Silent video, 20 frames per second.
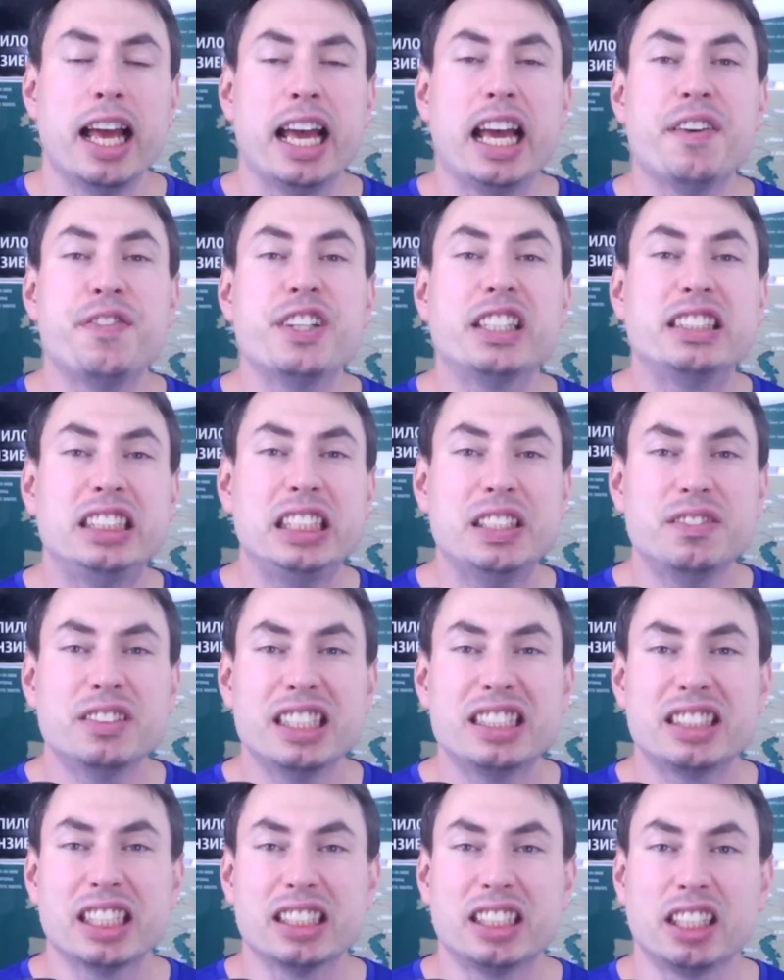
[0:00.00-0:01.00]

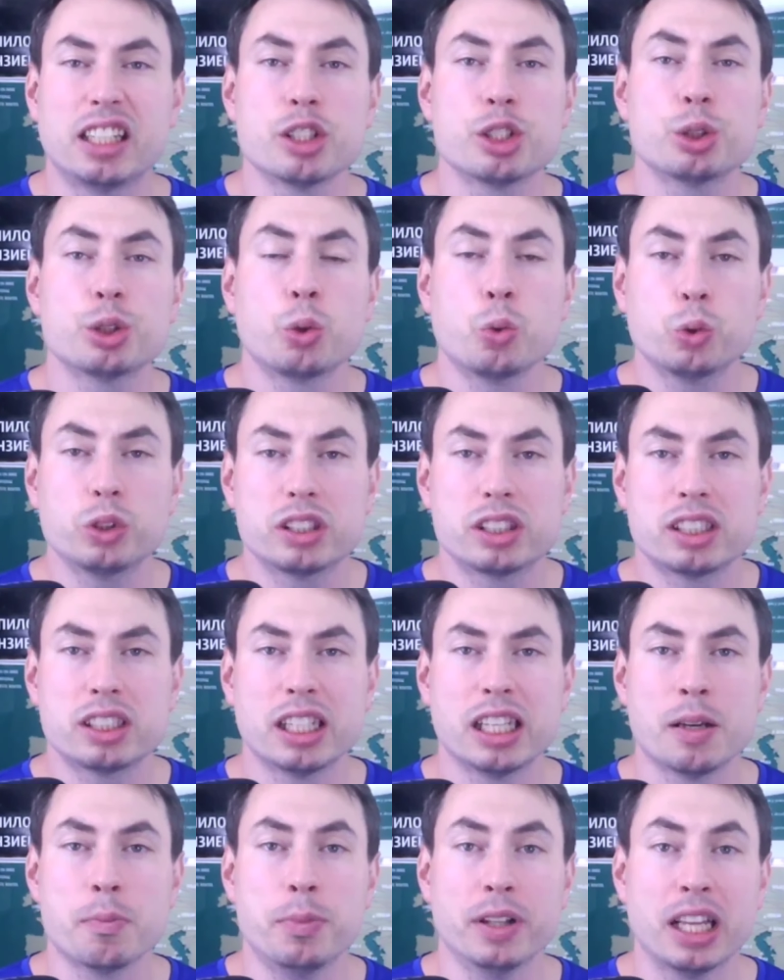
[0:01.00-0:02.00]
Эффективность этой
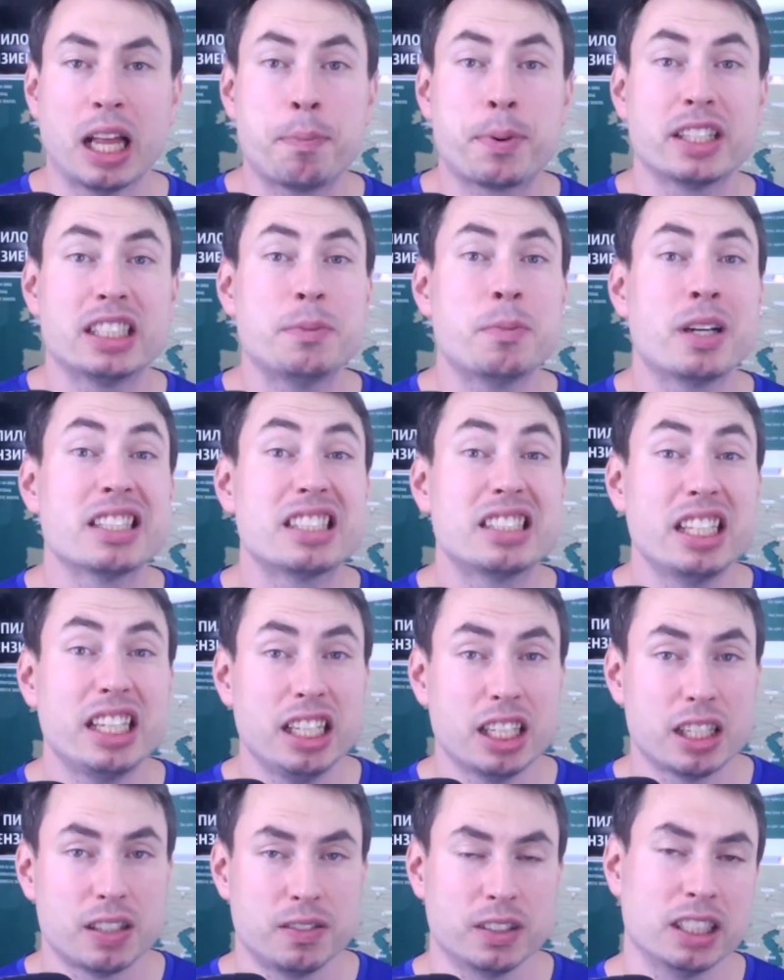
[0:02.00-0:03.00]
конструкции была
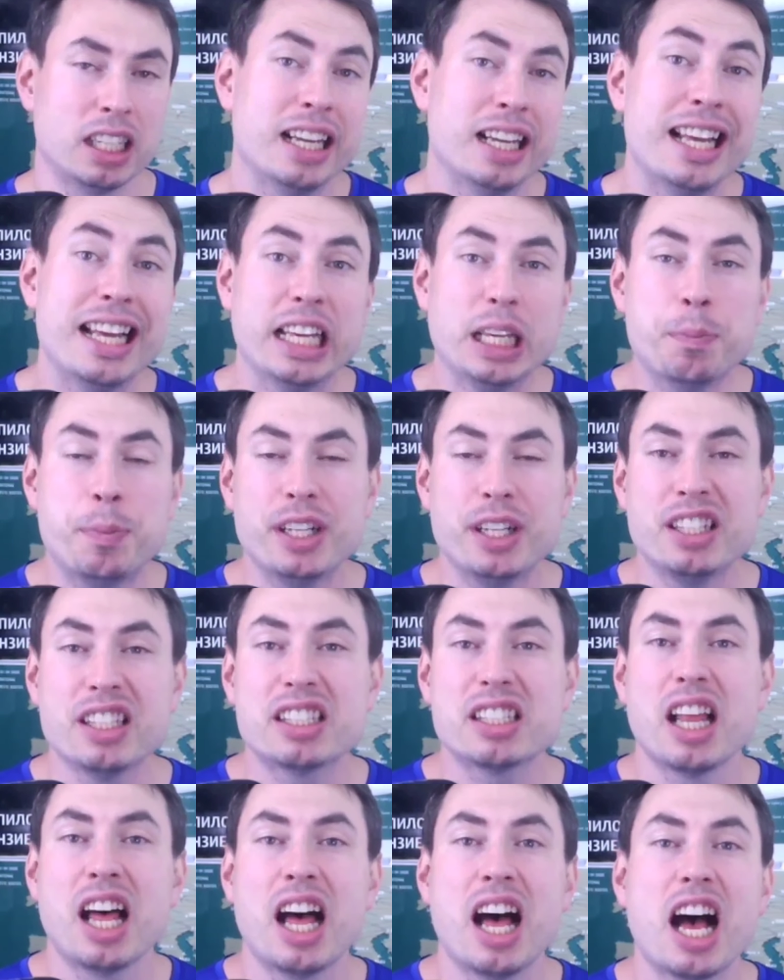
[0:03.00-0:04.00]
продемонстрирована и
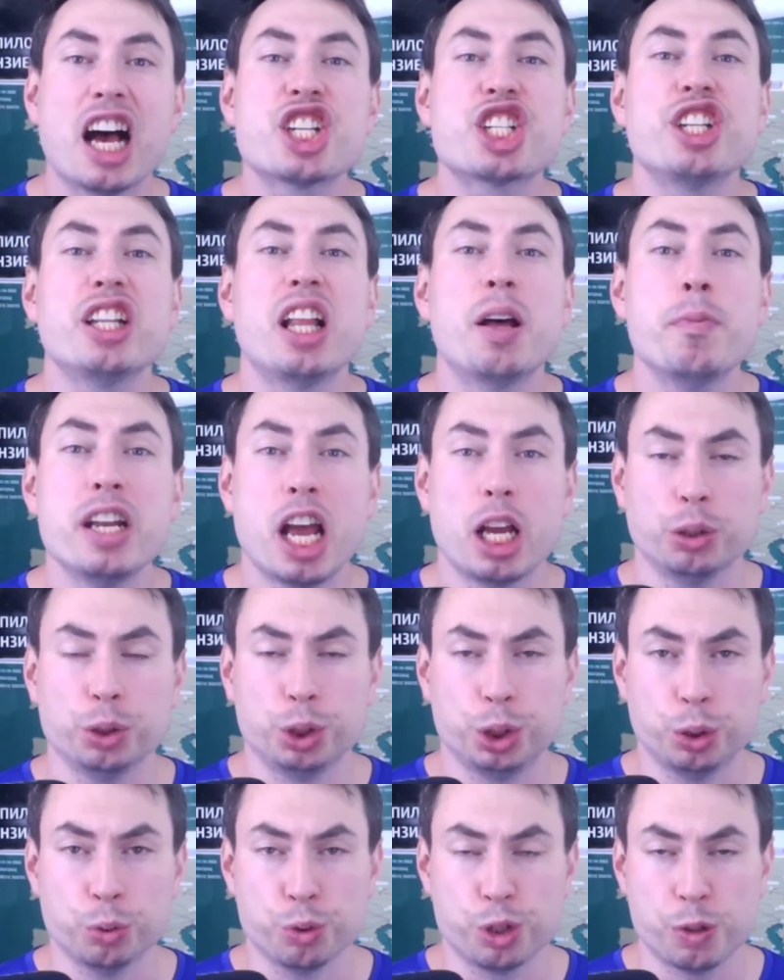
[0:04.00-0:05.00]
принесла
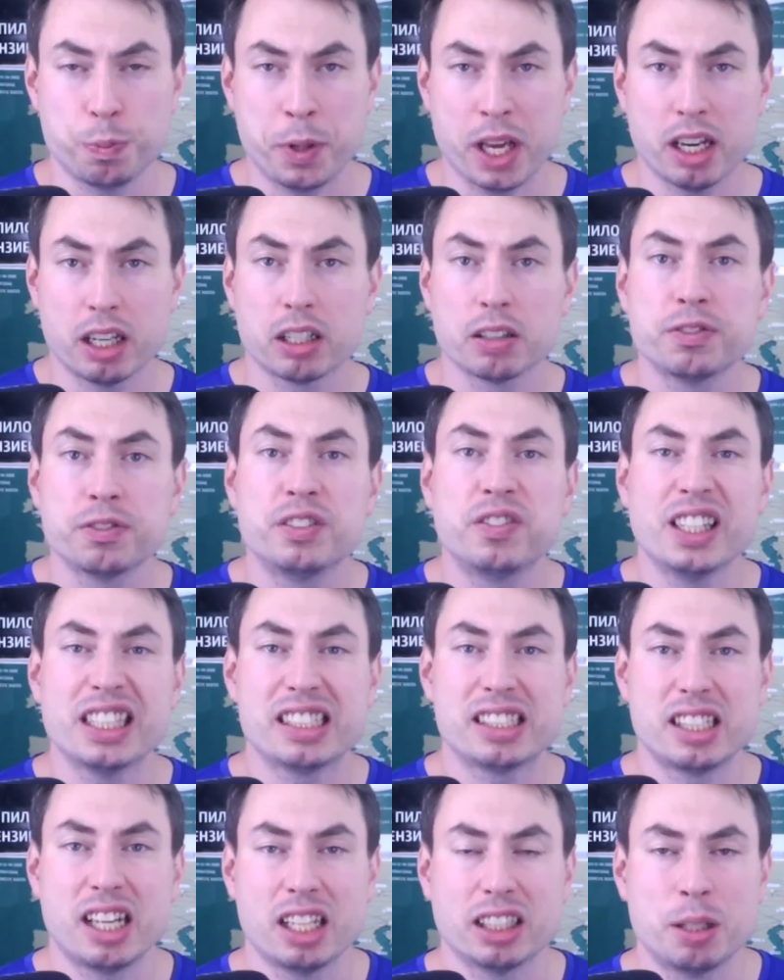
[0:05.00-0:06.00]
ошеломляющий успех в
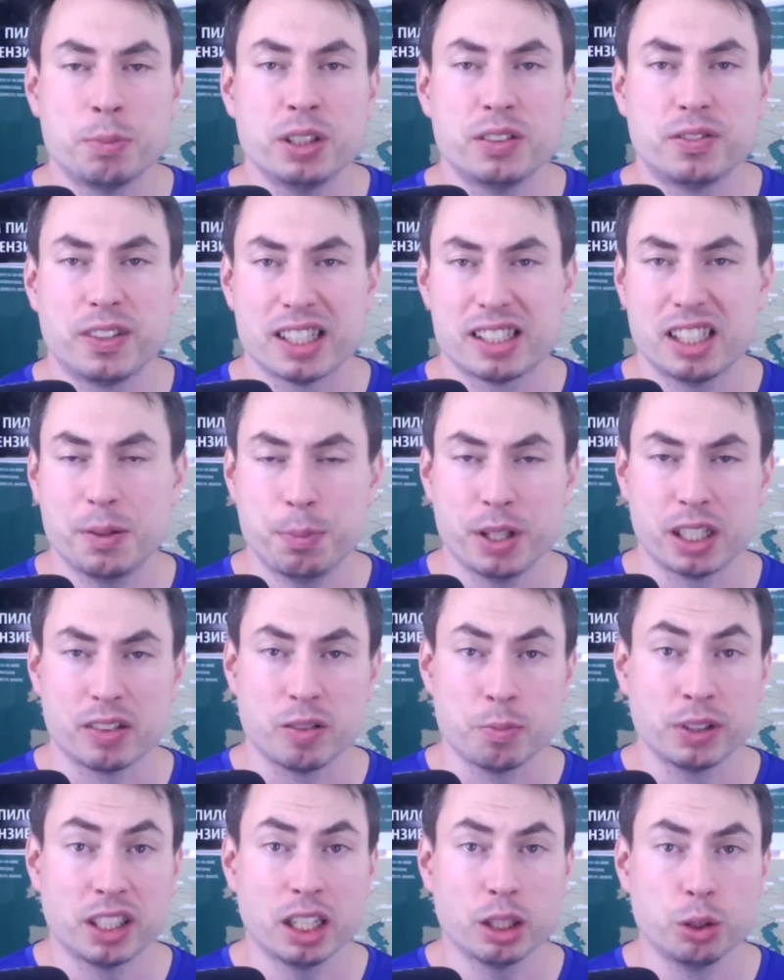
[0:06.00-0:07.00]

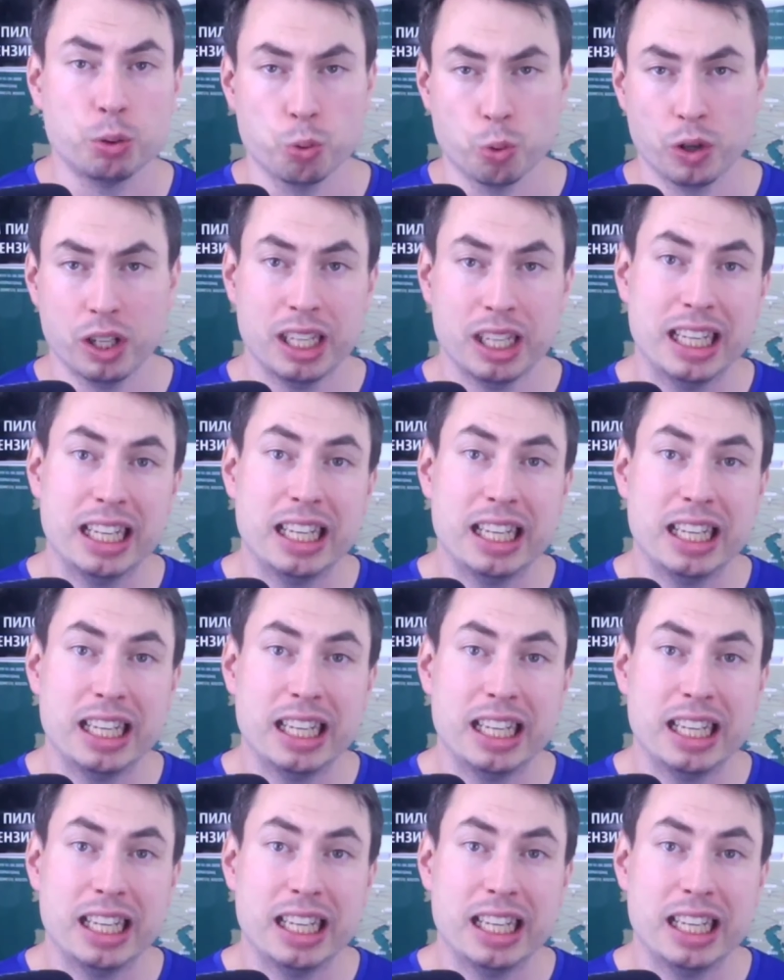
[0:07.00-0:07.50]
2020-2021 году,